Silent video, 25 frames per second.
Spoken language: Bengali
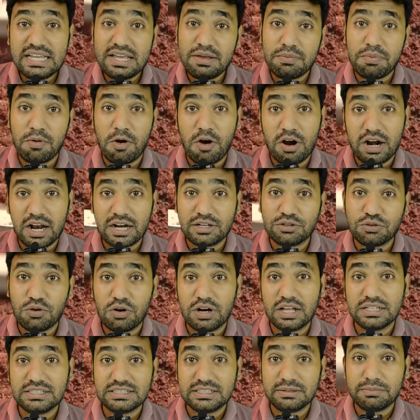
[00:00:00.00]
দিয়ে ভরাট
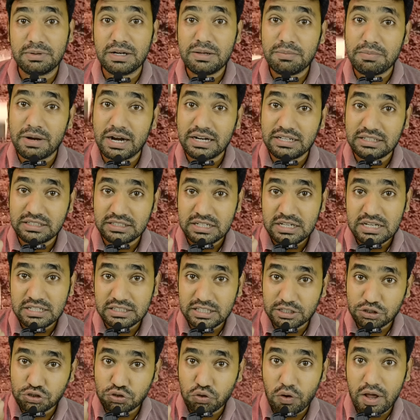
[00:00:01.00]
করা যেতে পারে বাট
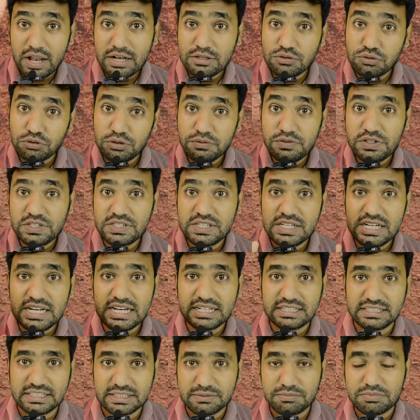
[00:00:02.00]
দ্য সয়েল শুড বি
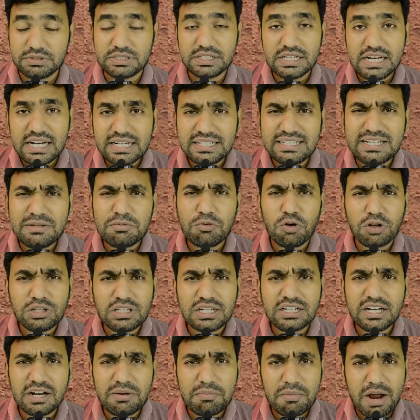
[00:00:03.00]
সিলেক্টিভ সিলেক্টিভ
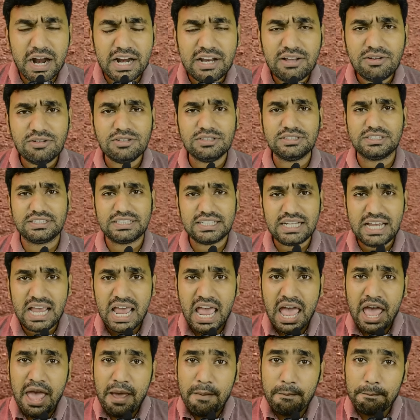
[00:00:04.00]
কথাটার মানে হচ্ছে
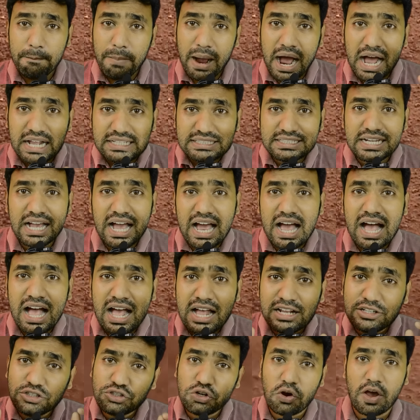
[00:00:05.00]
বাছা
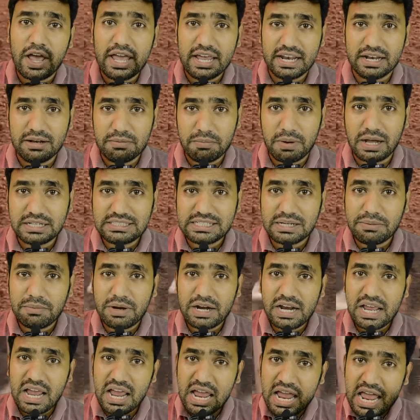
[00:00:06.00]
সয়েল বাছা
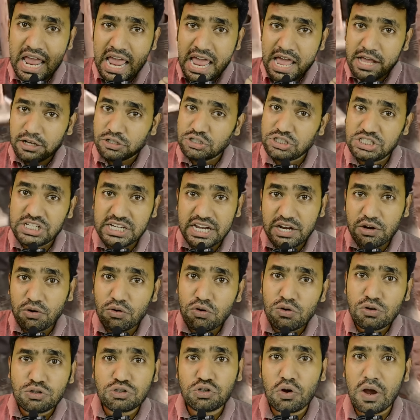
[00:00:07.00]
মানে যে
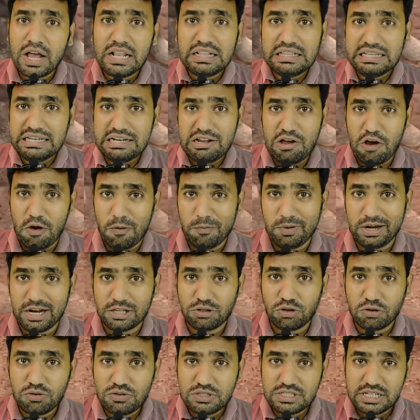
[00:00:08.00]
কোনো সয়েল দিলে হবে না
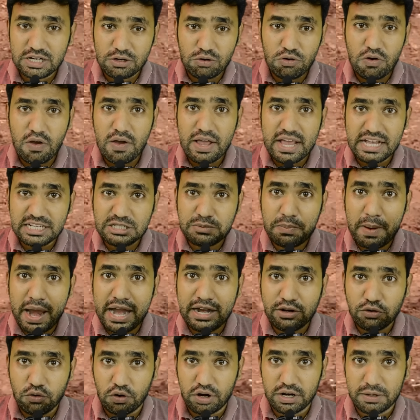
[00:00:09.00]
ধরুন যেগুলো
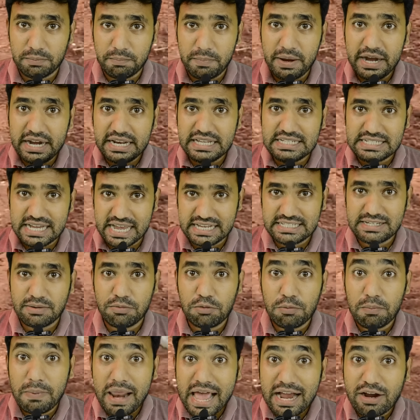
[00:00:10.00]
এক্সপ্যান্ড করে বেড়ে যায়
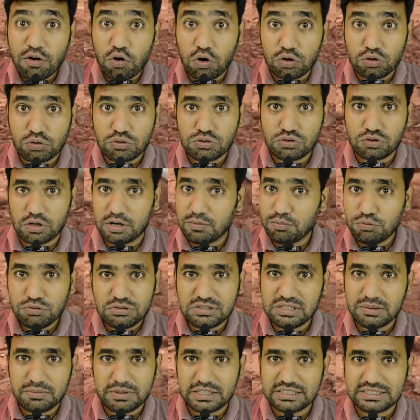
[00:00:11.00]
যেমন ব্ল্যাক কটন সয়েল
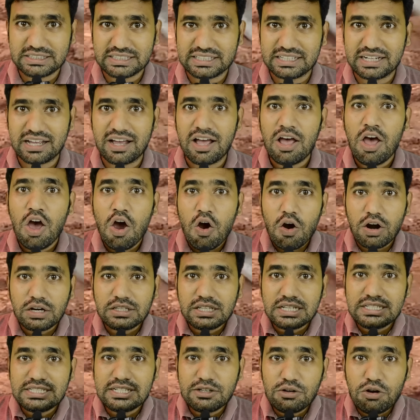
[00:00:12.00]
বুঝতে পারছেন না
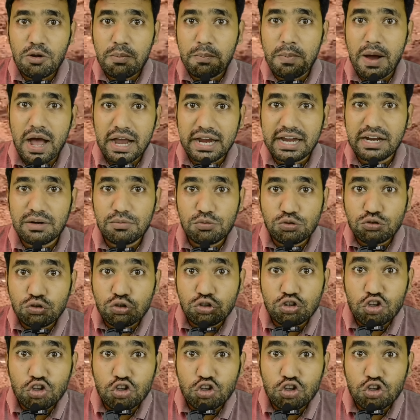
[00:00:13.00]
অর্থাৎ যেগুলো পাঁকের মতো